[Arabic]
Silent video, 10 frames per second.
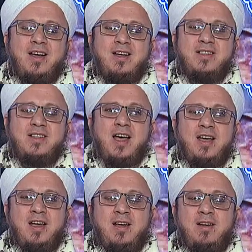
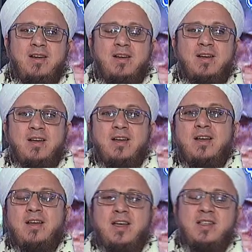السائل
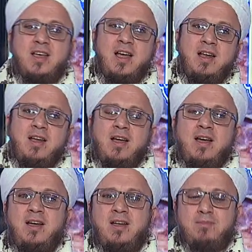يسأل
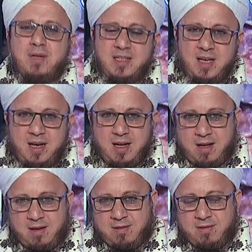عن مسألة